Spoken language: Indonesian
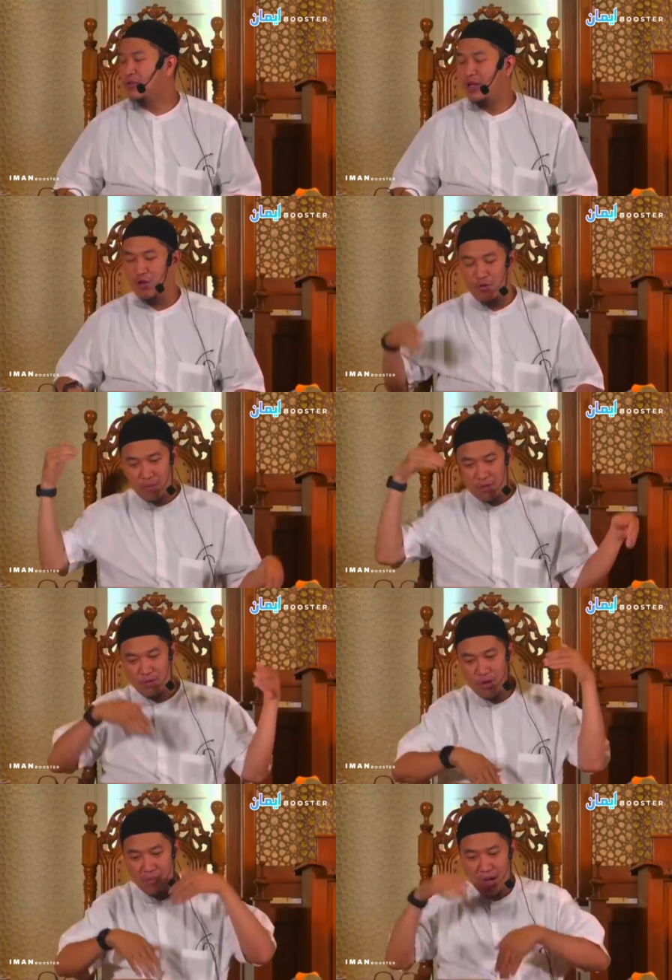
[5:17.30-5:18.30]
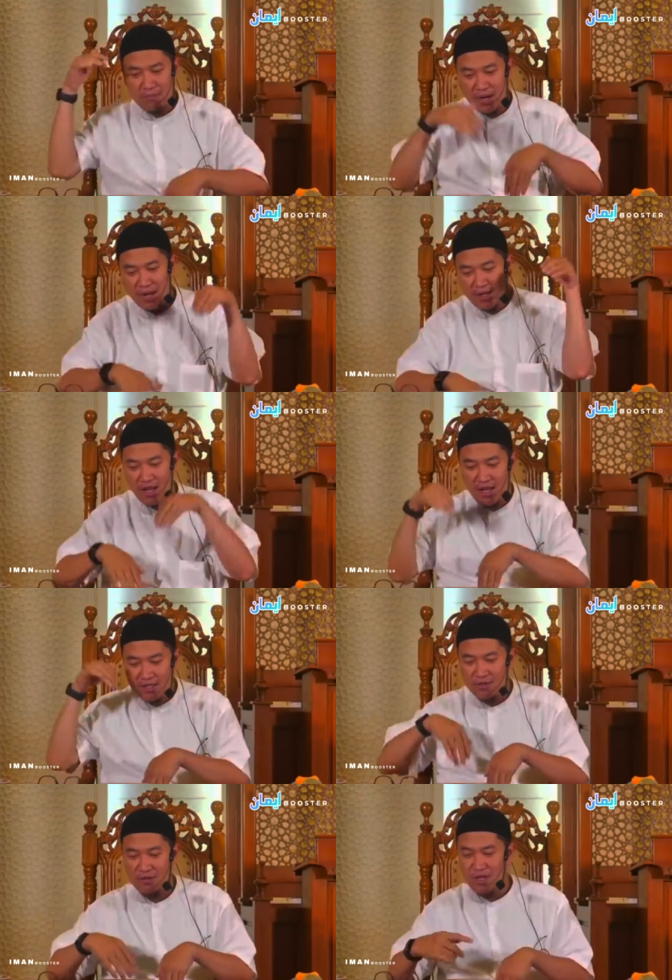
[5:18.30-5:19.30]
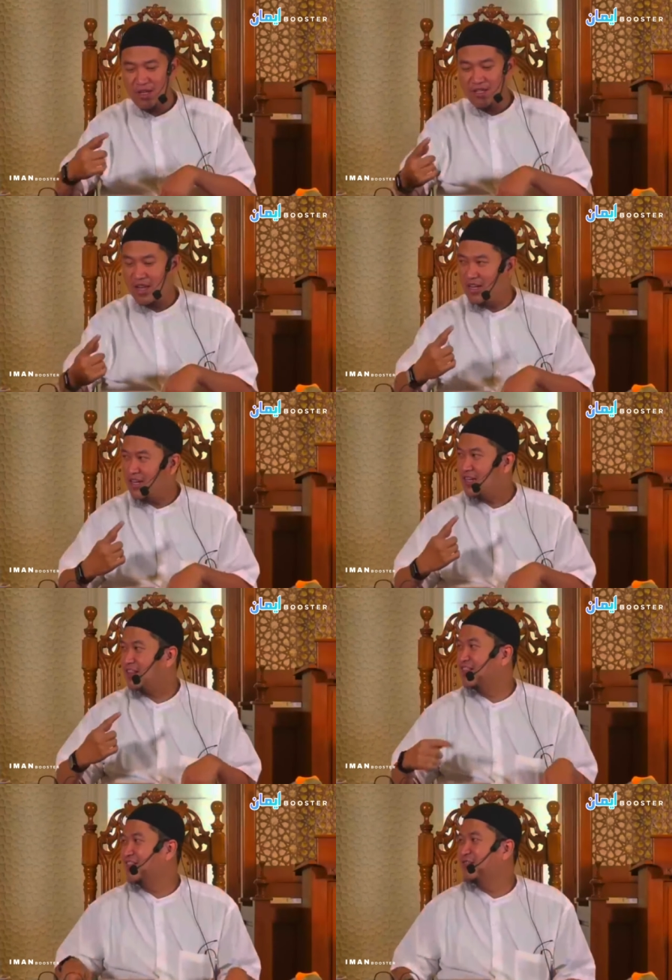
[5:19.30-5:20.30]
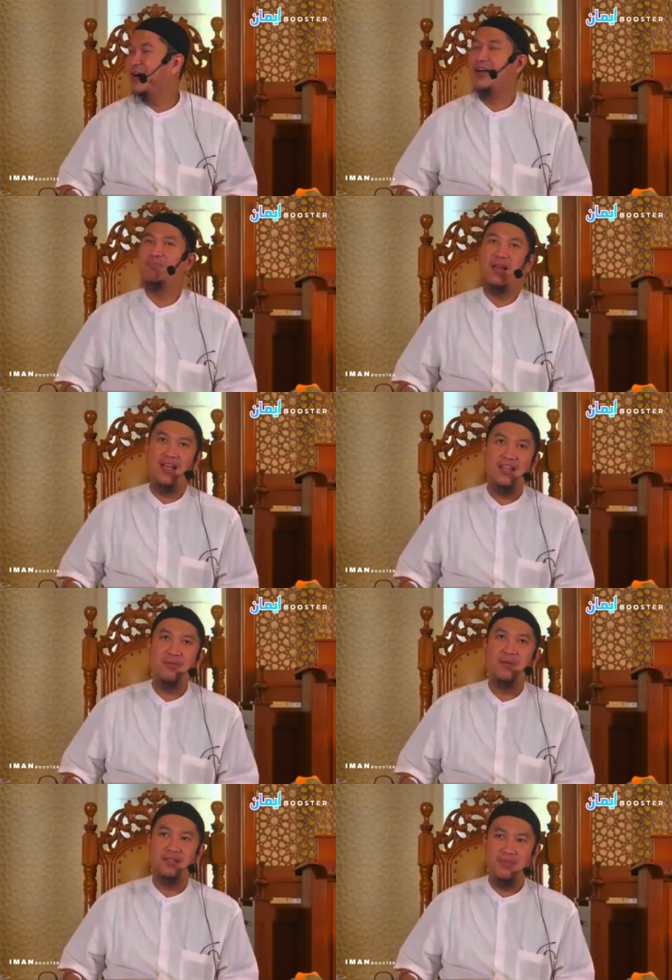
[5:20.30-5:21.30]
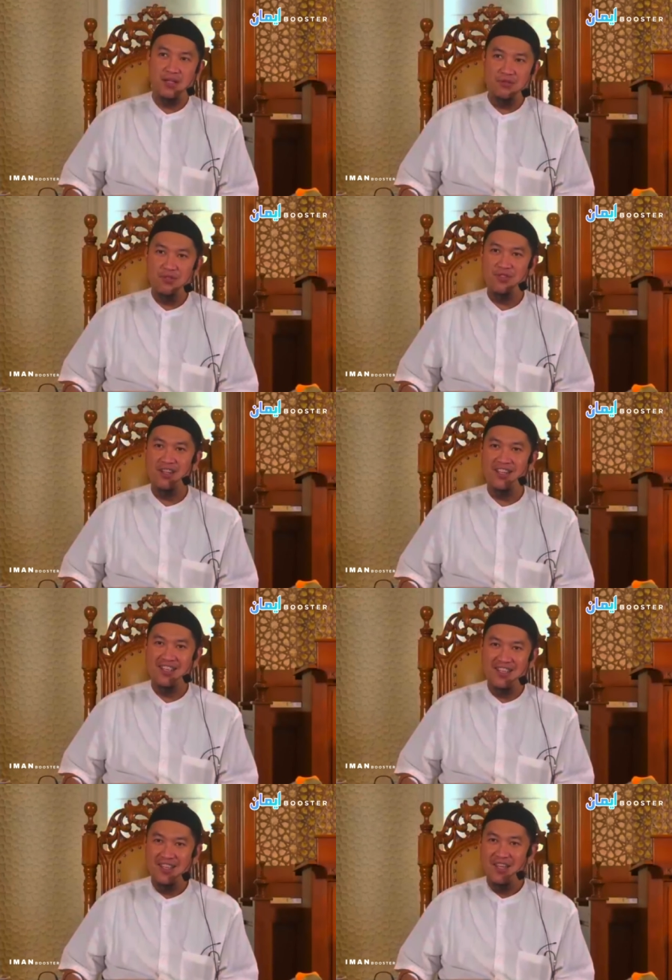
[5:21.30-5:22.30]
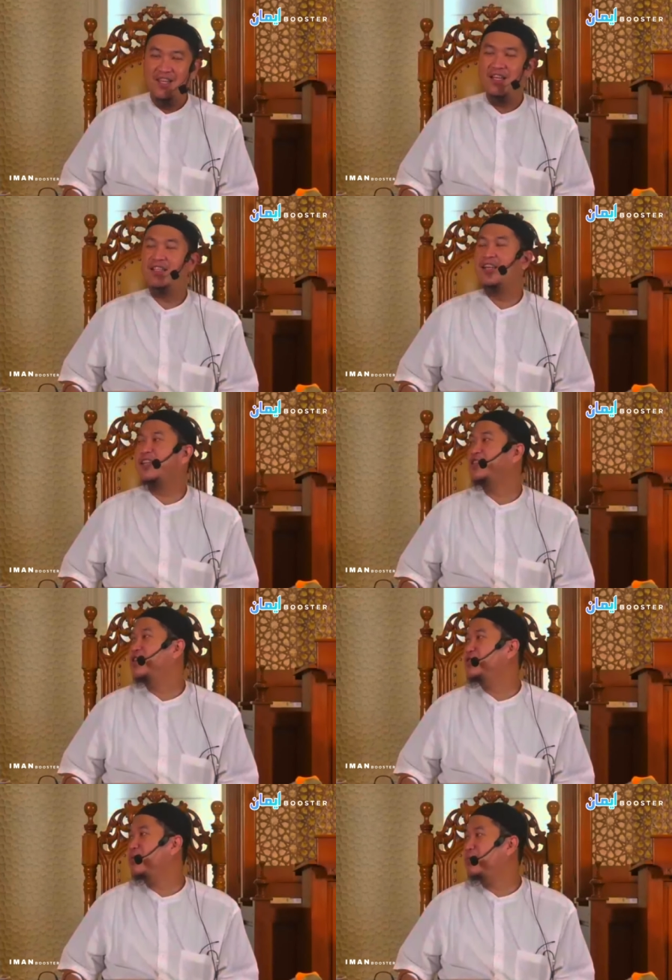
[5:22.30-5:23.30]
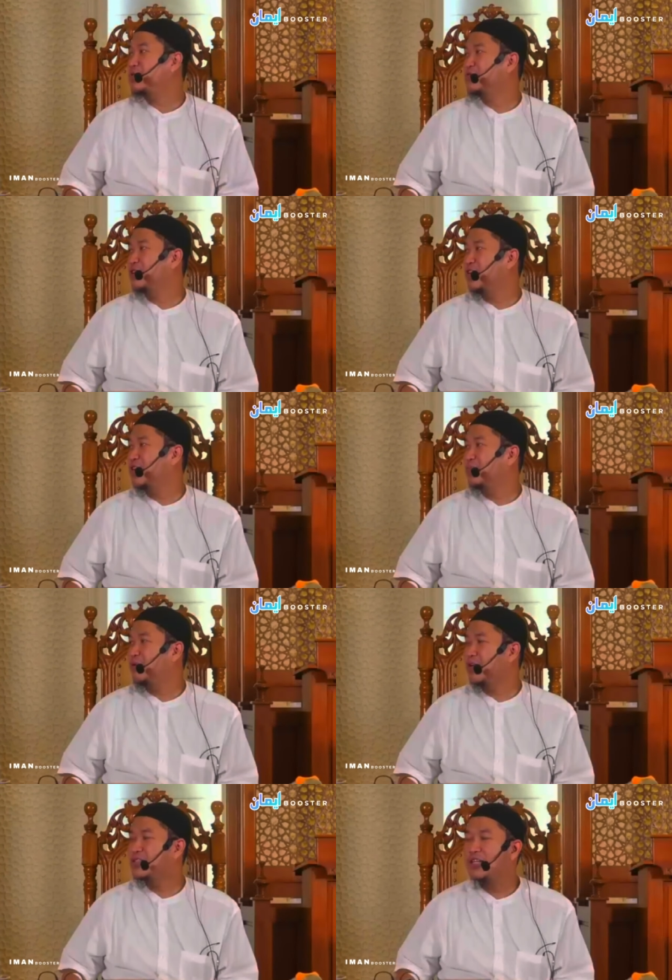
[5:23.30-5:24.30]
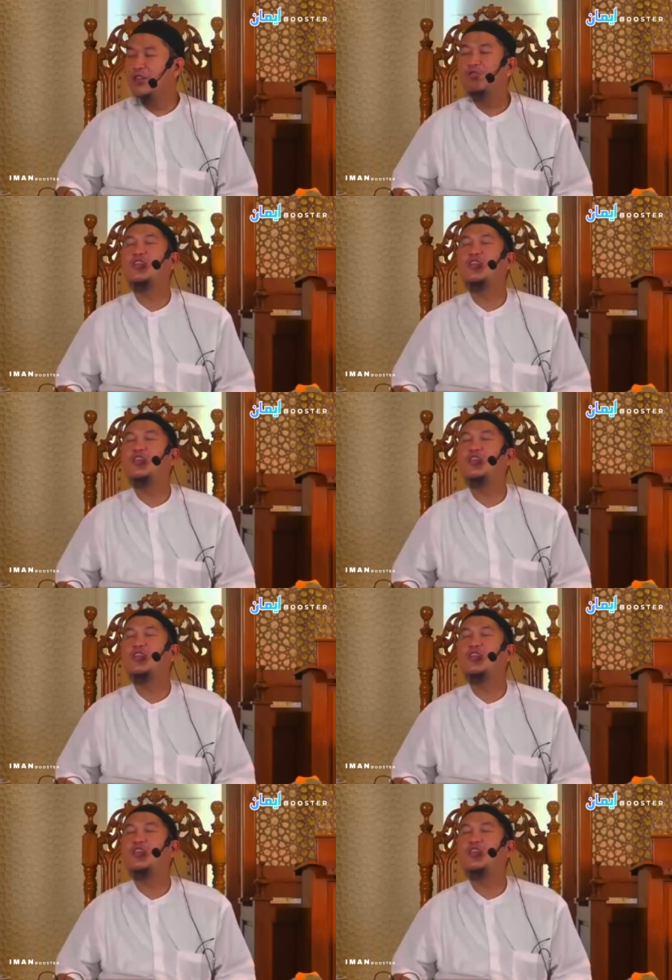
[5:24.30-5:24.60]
Dia udah masukin barang-barangnya itu Saya dekat. Wah, kita tempat duduk. Eh ternyata dia cuma masukin earphone-nya setelah itu tinggal